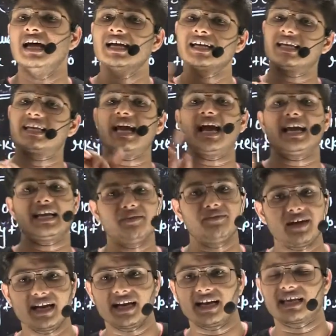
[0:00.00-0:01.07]
कि क्या
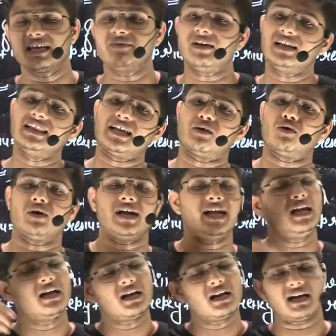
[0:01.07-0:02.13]
गिवेन है गिवेन देखोगे
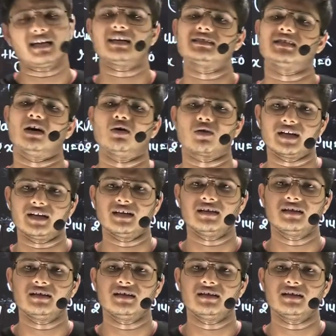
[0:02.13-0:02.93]
लटक जाओगे